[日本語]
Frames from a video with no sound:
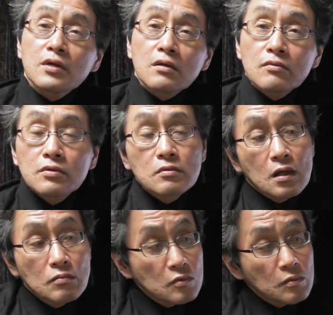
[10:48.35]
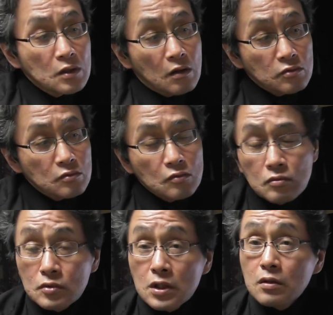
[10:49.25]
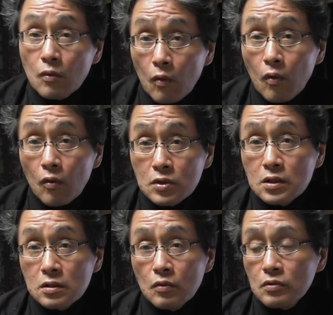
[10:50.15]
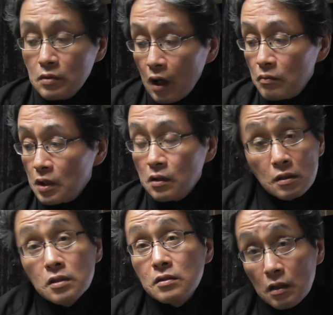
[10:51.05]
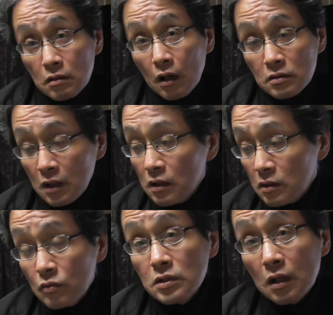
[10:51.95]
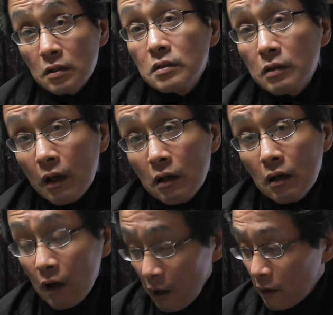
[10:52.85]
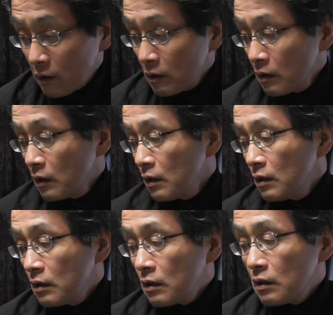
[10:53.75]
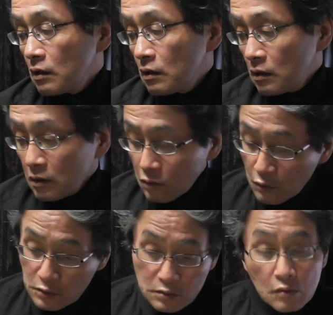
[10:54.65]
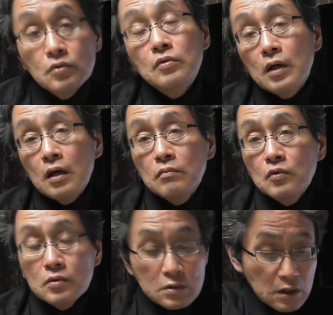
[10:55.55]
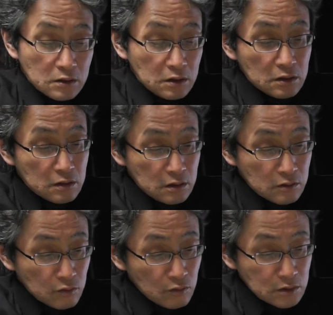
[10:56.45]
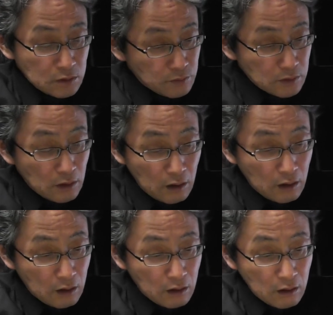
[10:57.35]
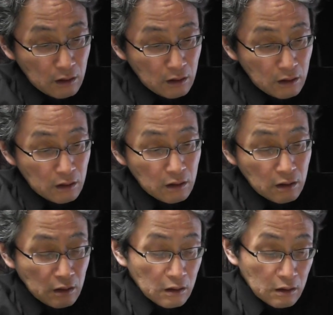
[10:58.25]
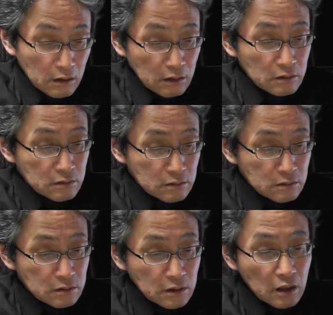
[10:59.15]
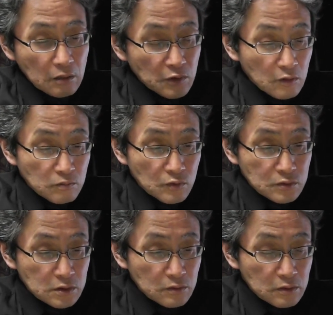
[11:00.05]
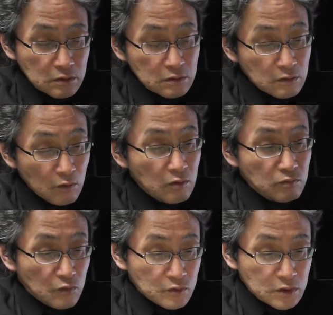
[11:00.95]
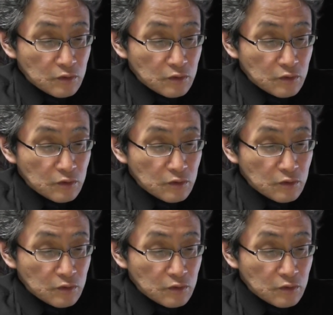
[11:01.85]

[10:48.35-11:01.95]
年というのはもうまだその日光、日目がまだ生きていた財政の時代ですね。はい。えー、ということで、もうすでに、その自分から、手紙本文字、と、本文字